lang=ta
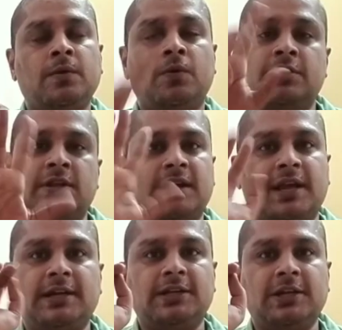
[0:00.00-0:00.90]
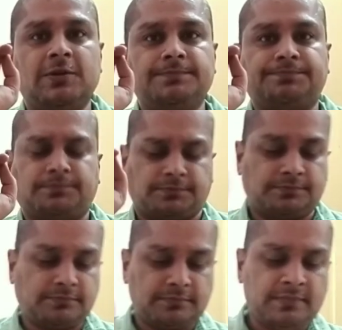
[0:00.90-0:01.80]
ஒருத்தர் கரெக்டாக இருக்கும்
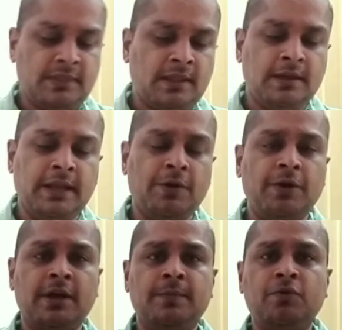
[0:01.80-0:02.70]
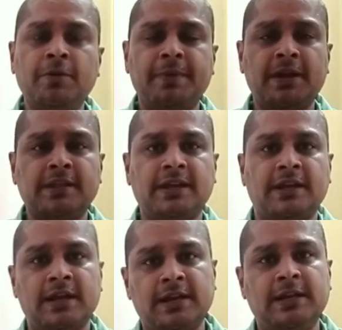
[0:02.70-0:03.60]
நீங்கள் ஒரு மூணு பேர் இருந்தீங்கன்னா
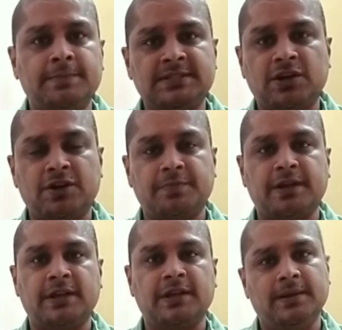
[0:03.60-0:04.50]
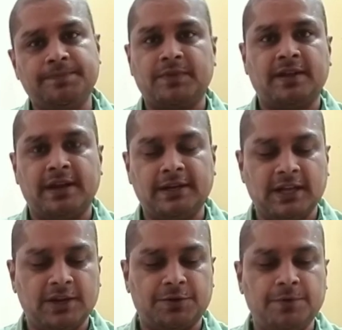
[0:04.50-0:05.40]
ரெண்டு பிஸ்தா ஆர்டர் பண்ணிங்கன்னா
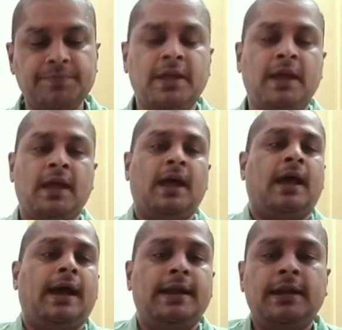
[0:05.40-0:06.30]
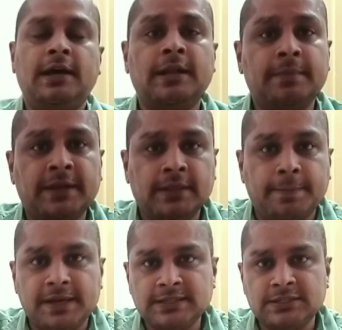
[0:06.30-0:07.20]
கரெக்டாக இருக்கும் அண்ட் நம்ம இந்த
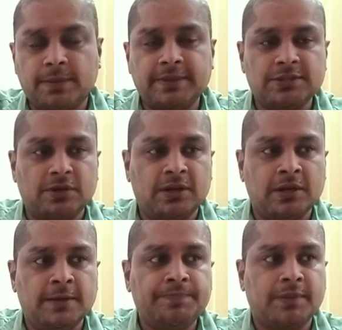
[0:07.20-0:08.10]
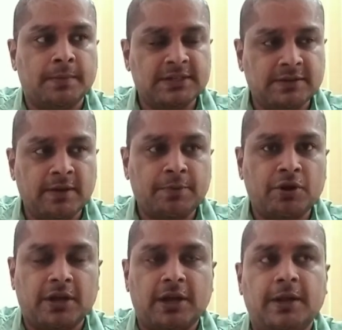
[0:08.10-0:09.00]
பாஸ்தா ஷாப் பற்றி சொன்னால் நம்ம சிவா
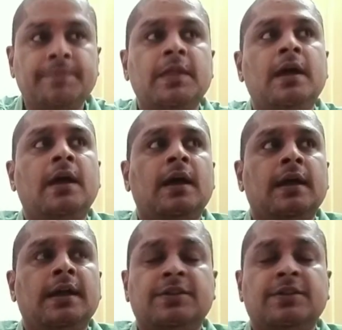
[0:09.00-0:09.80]
இருக்காங்க இது